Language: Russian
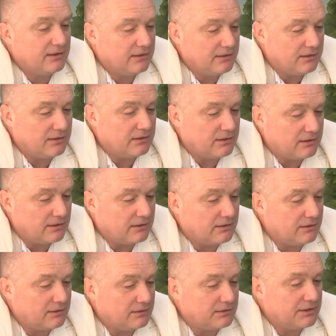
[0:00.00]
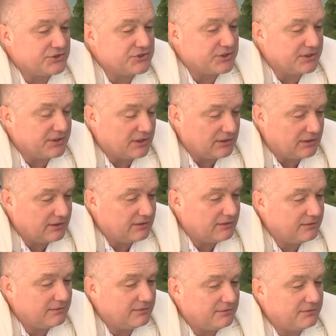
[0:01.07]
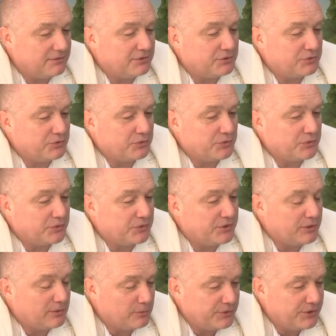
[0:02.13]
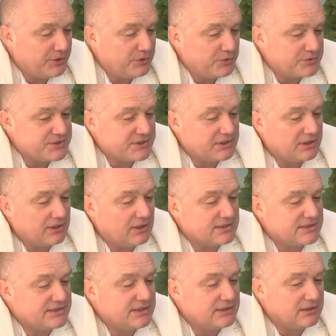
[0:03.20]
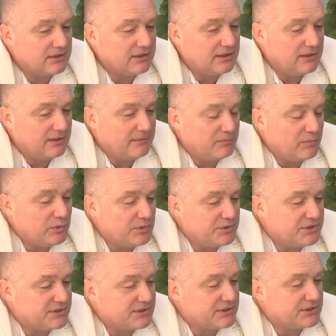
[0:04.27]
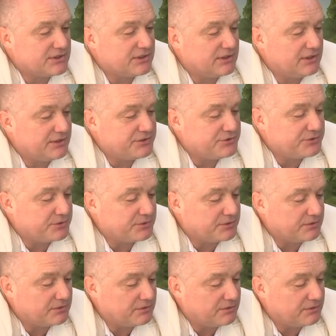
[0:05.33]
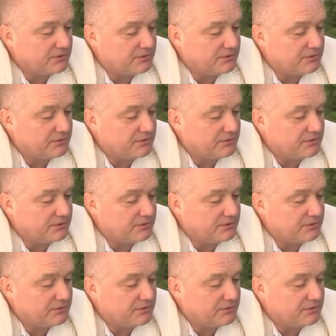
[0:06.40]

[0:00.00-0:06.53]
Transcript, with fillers: э, начинал эту хирургию, целый раздел, будучи совершенно еще